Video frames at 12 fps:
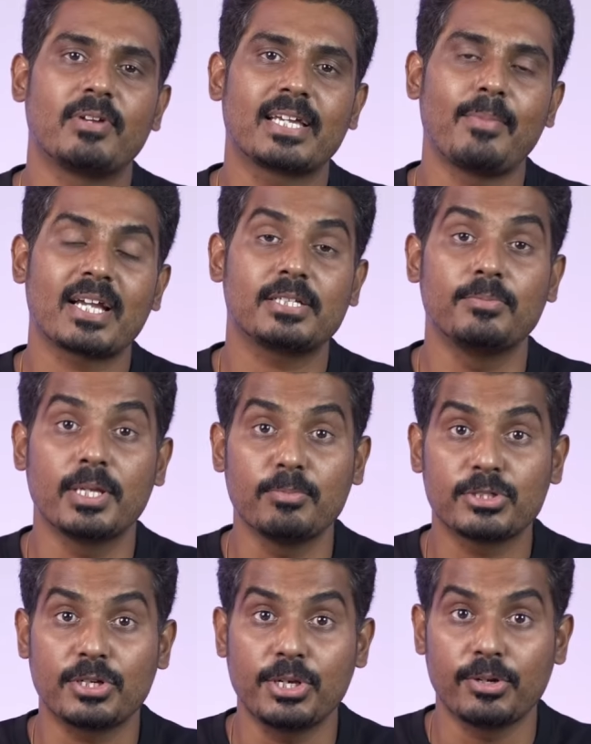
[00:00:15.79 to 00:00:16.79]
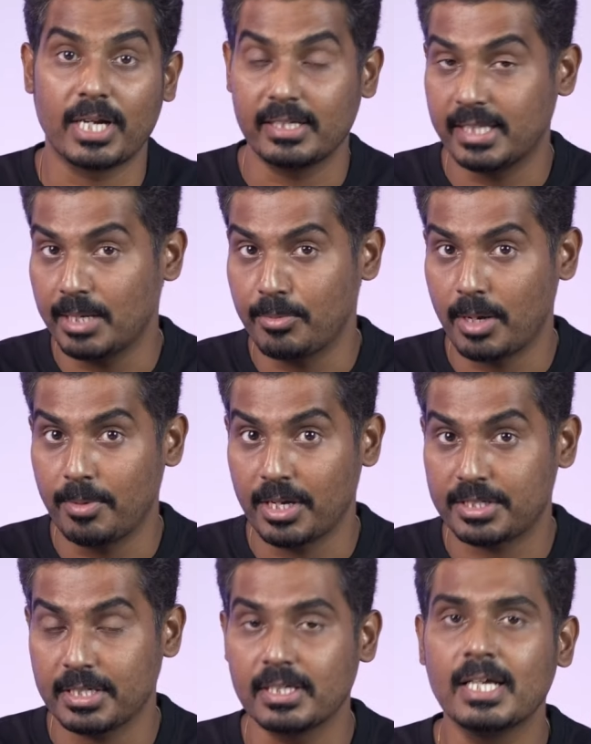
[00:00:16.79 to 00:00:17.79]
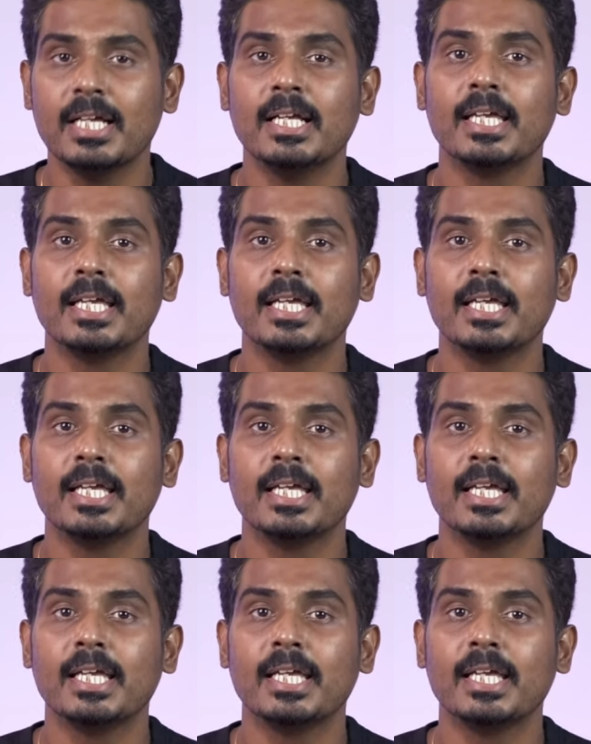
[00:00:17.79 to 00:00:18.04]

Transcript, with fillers: வெல்கம் பேக் டு மிர்மி ஸ்டுடியோ நான் திலீப் ராமகிருஷ்ணன்